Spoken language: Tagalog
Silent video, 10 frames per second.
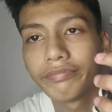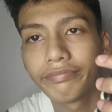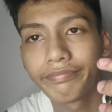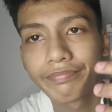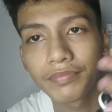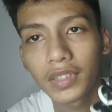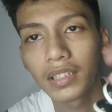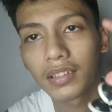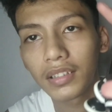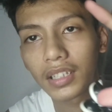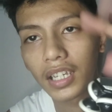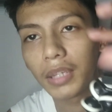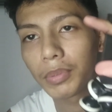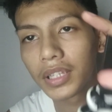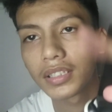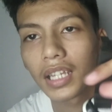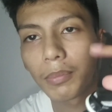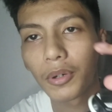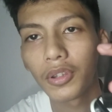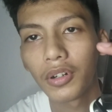Hmm, nag-ipit ng
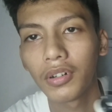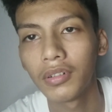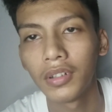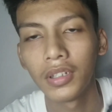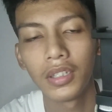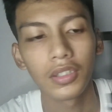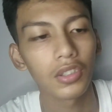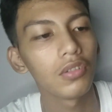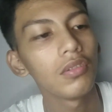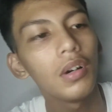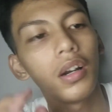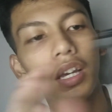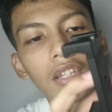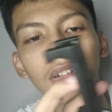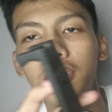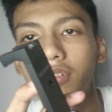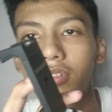cellphone, no? So, ito,